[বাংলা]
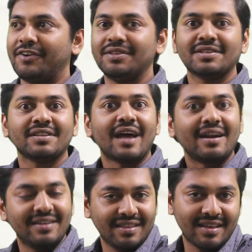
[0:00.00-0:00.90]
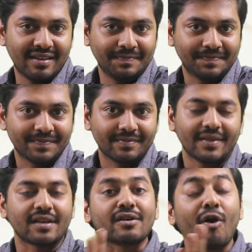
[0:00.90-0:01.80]
ফ্রেন্ডদের সাথে আড্ডা দেয়া
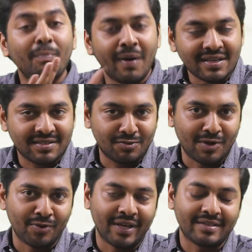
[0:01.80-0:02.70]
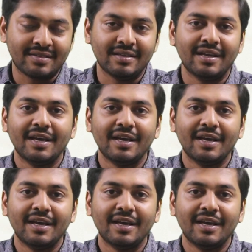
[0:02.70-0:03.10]
এটা একটা অভ্যাস তোমার হয়ে আছে